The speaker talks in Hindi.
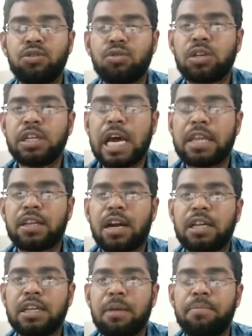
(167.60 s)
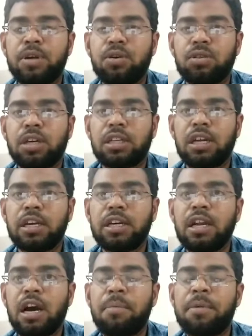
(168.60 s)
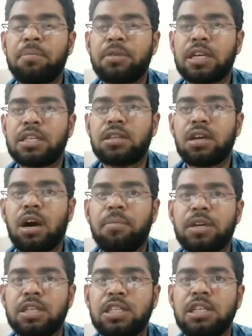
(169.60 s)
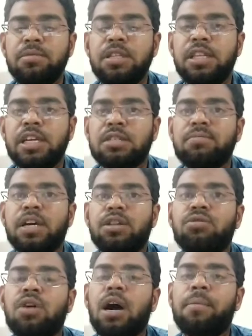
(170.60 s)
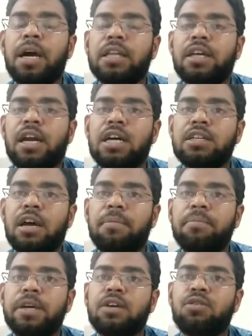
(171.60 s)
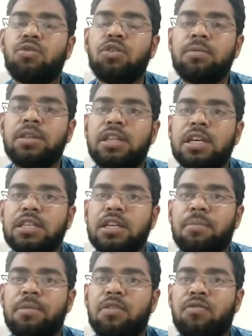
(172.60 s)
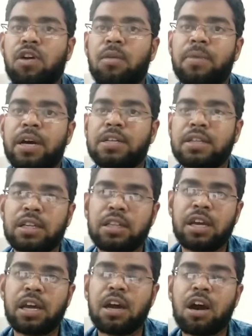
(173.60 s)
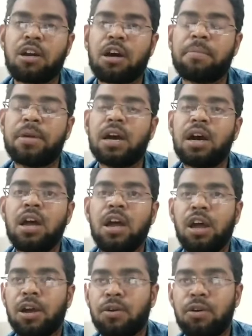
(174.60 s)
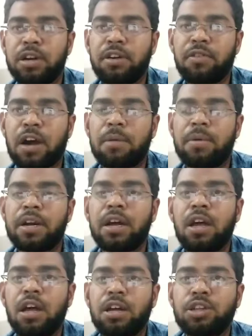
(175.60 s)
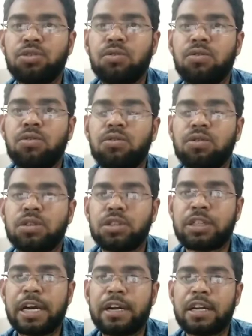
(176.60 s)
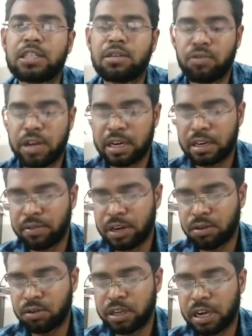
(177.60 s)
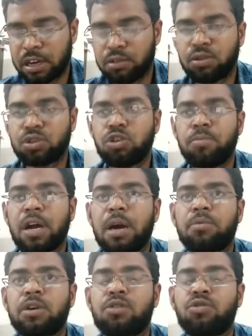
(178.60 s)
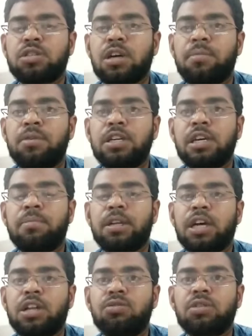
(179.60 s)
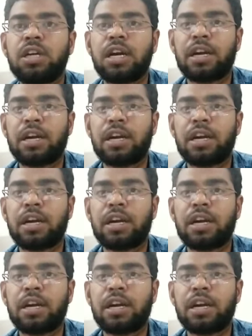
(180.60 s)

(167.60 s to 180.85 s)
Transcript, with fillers: जो कि एतराज ऐप में होता था लेकिन आप आप किस आप किसी भी देश में हैं तो आप एतराज ऐप में कोई भी देश से अपना फॉर्म भर सकते हैं और अपना गोल्डन फाइबर जो स्टेटस है वो एक्टिवेट हो जाएगा दोस्तों मैं आपको एक खुशखबरी ये बता दूं कि